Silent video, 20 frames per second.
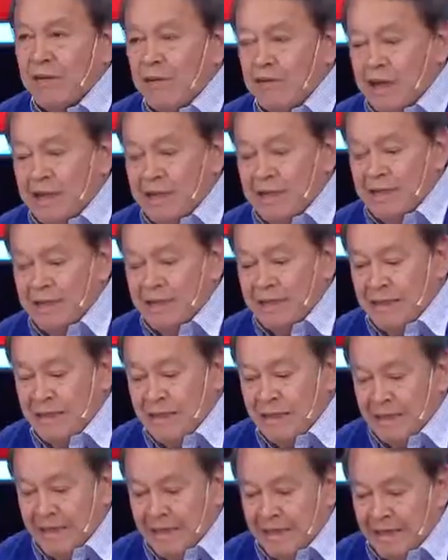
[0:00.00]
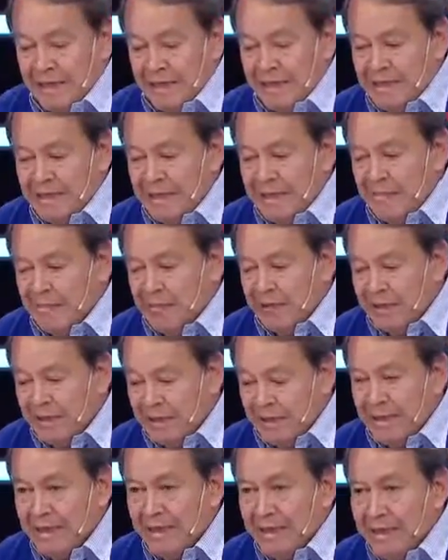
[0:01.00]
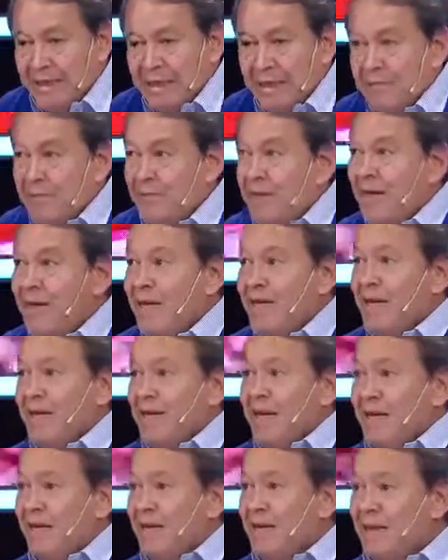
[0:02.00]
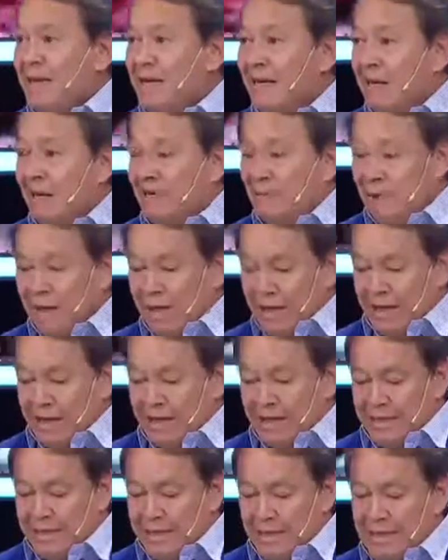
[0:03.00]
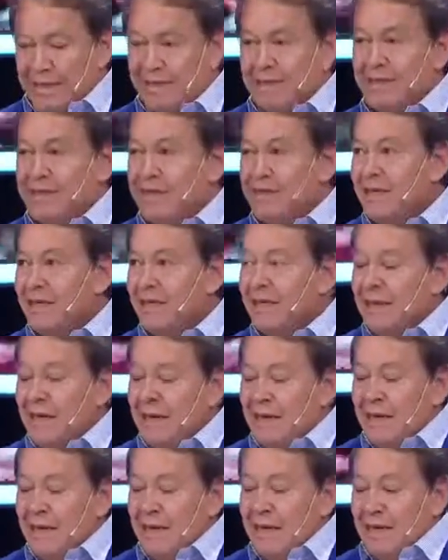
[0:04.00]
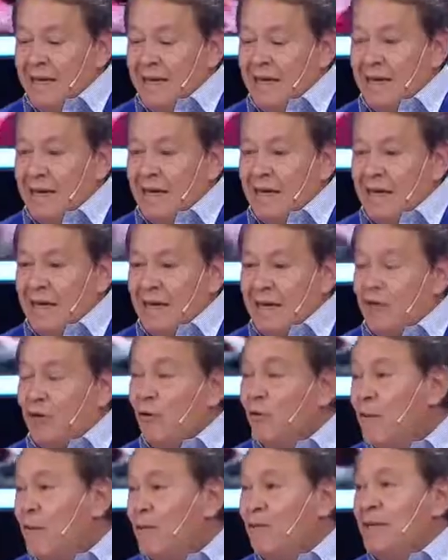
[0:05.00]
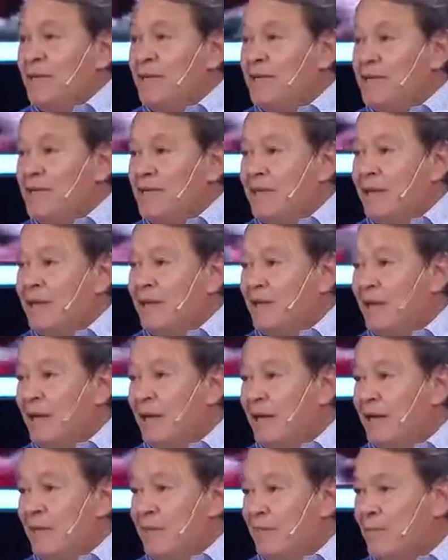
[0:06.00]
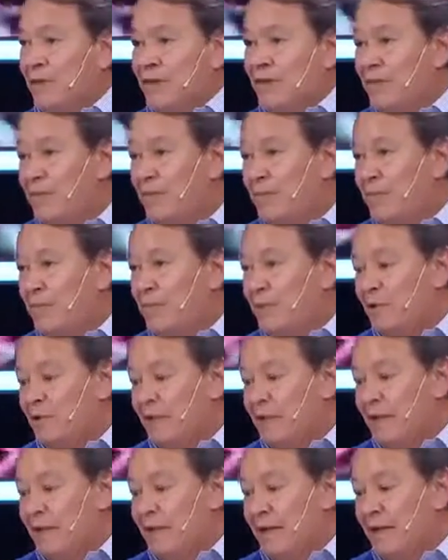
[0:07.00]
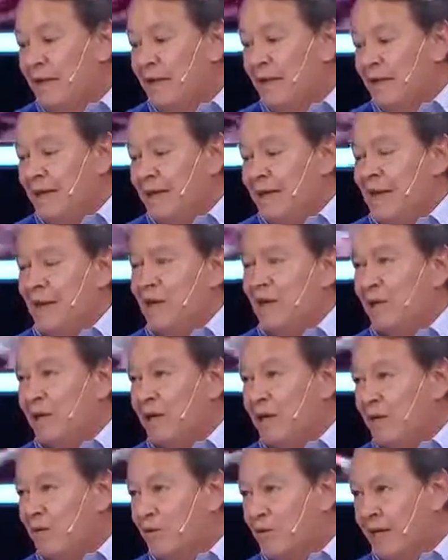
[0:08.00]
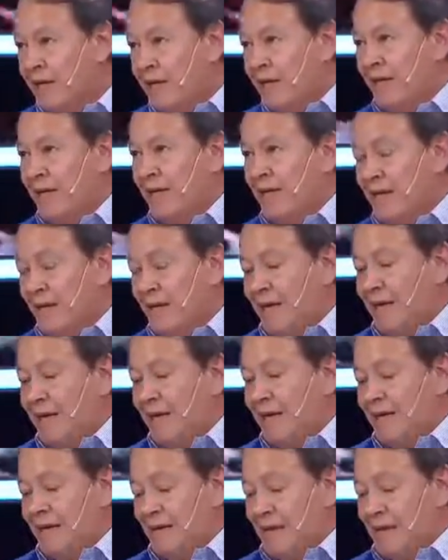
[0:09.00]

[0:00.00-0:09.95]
que me parece que es importante, ver en qué lugares se... Eh, comedores escolares, por ejemplo, que la gobernadora eh,